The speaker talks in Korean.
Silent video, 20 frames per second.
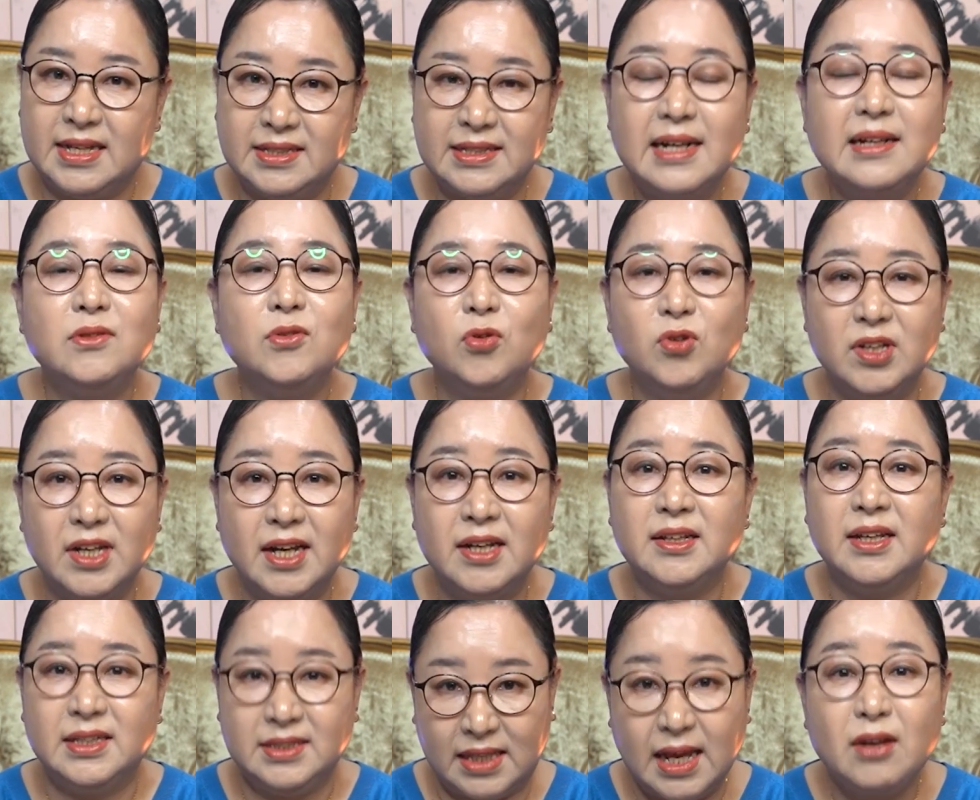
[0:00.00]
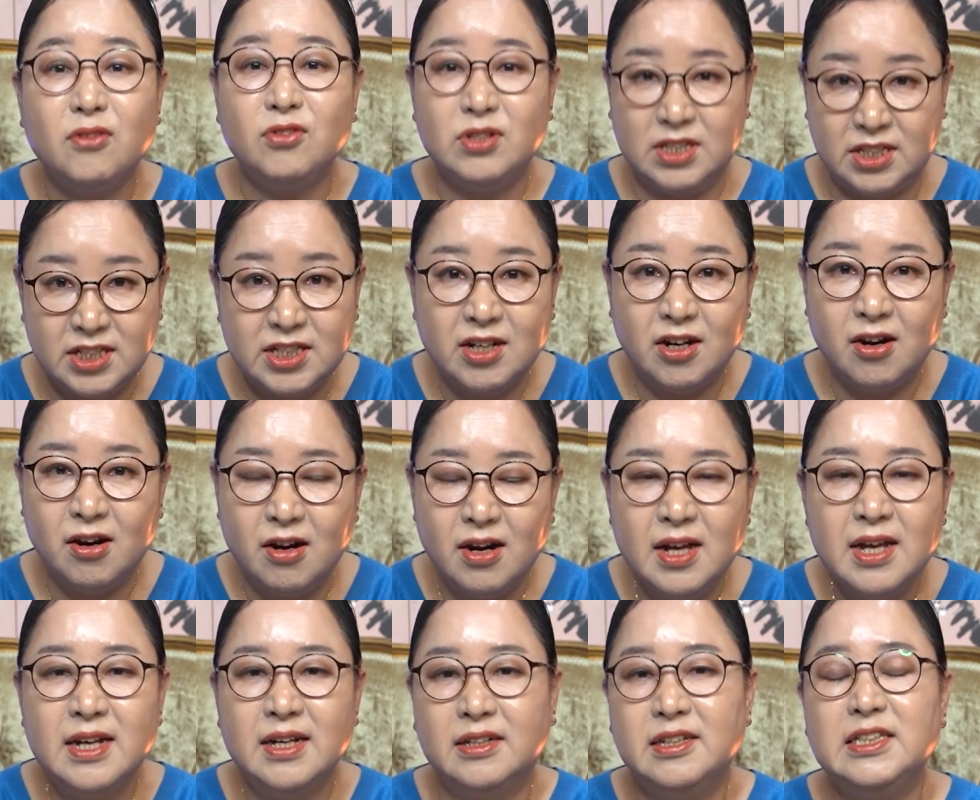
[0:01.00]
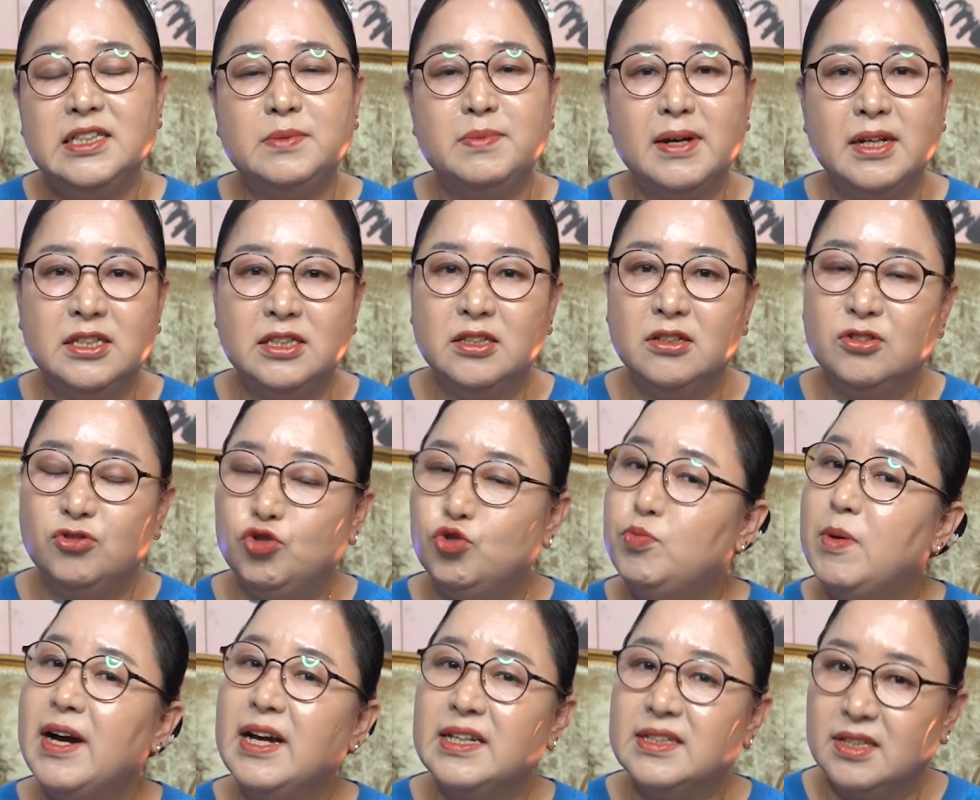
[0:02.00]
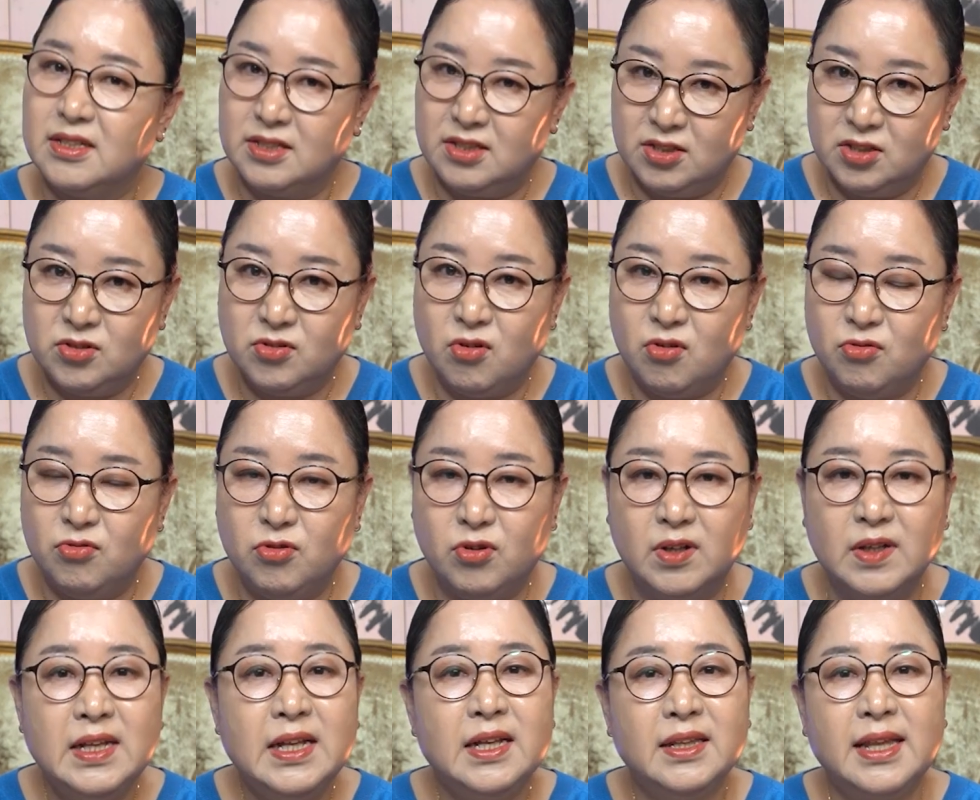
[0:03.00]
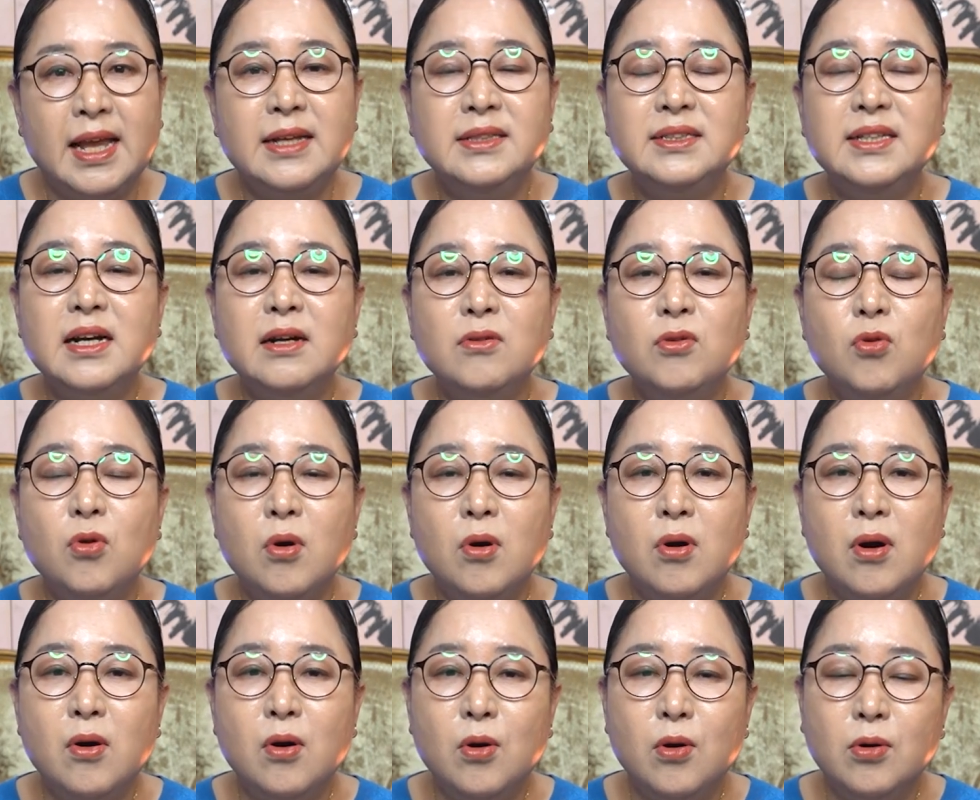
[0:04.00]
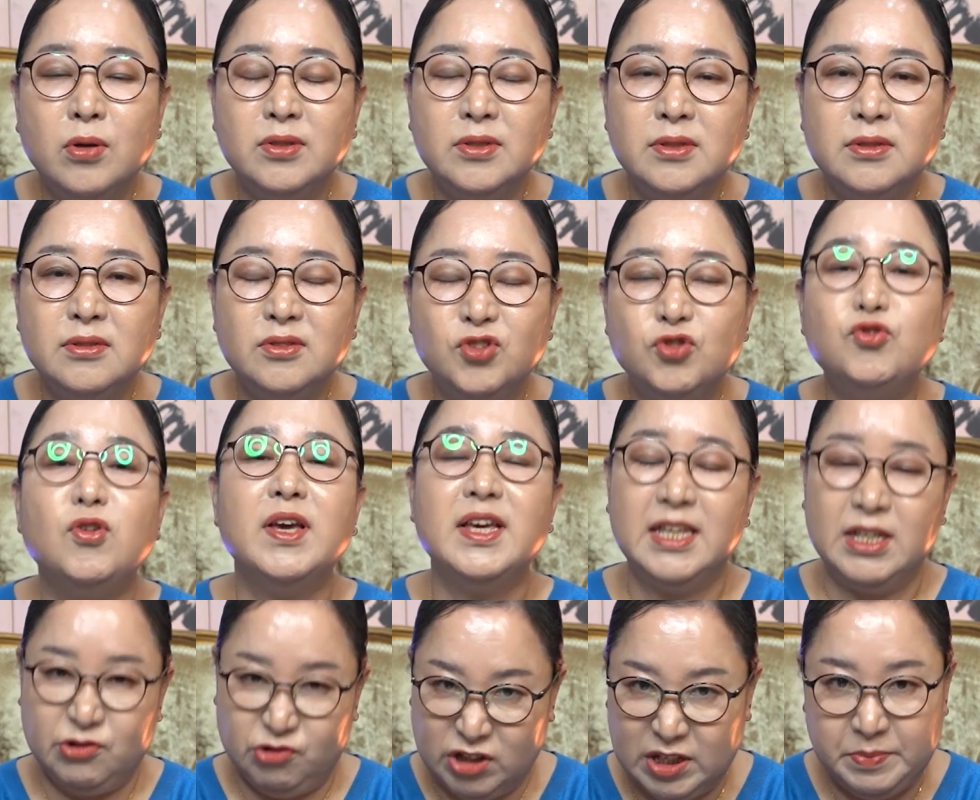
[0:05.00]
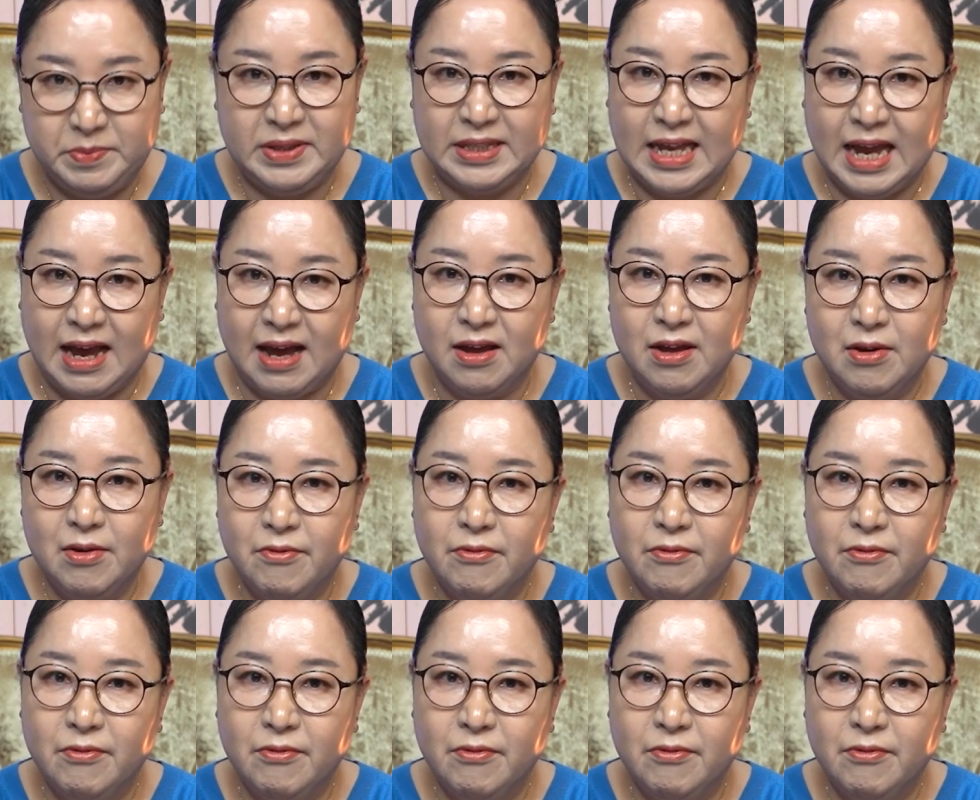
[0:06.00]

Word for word: 그쵸. 쌀통이라는 게 따로 음, 있죠. 음, 음. 그렇지만 그걸 주방에서 쓰는 거고 음. 냉장고는 수의 기운입니다.